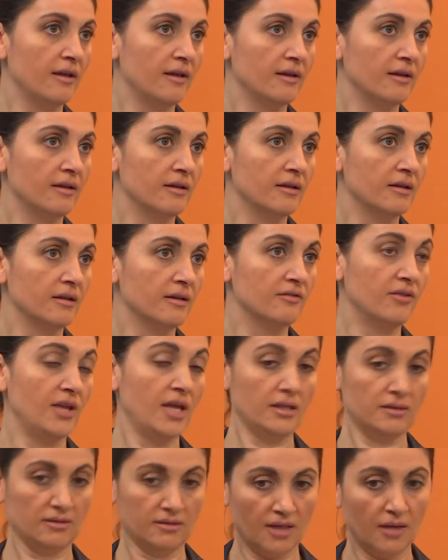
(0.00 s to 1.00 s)
Evet.
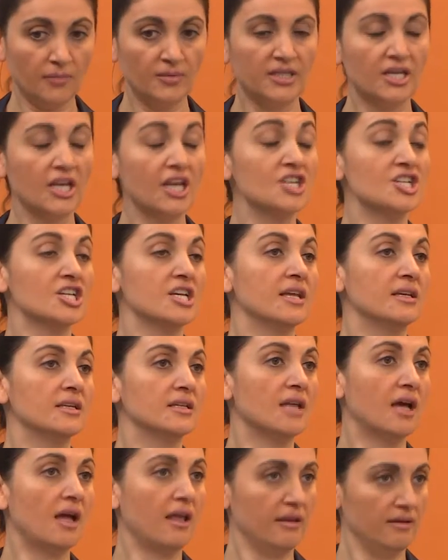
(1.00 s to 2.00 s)
Ve tabii ki
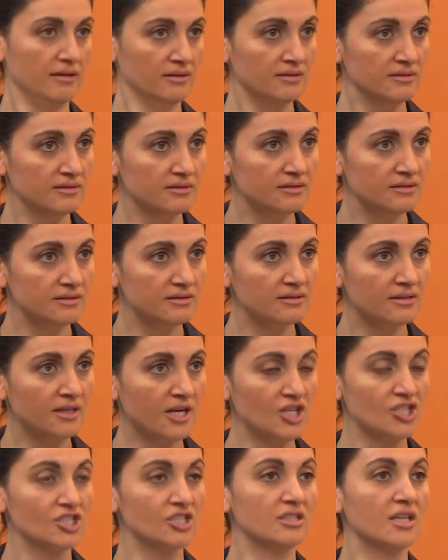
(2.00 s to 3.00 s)
eşleri de e,
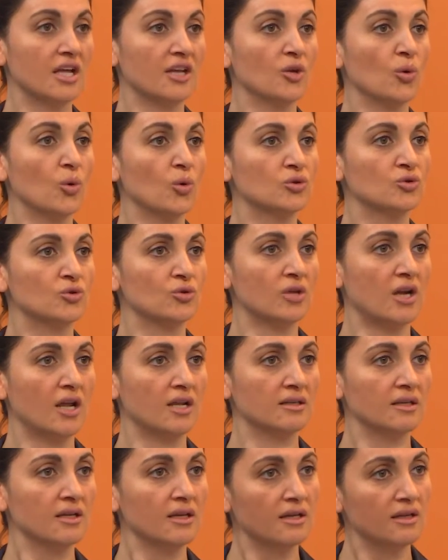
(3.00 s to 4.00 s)
kaşındaki
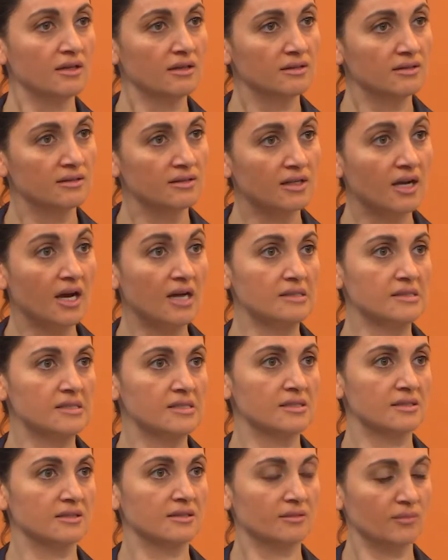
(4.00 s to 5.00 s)
oturan e,
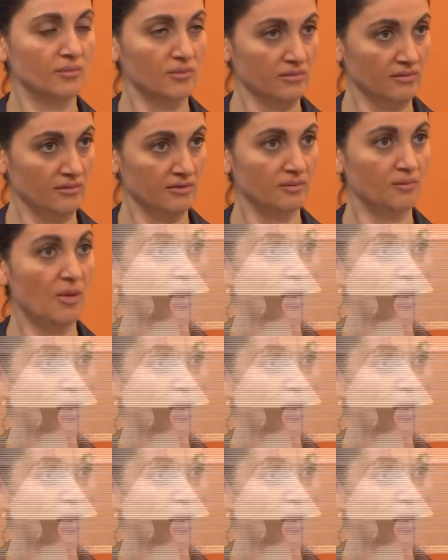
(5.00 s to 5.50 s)
karısını e,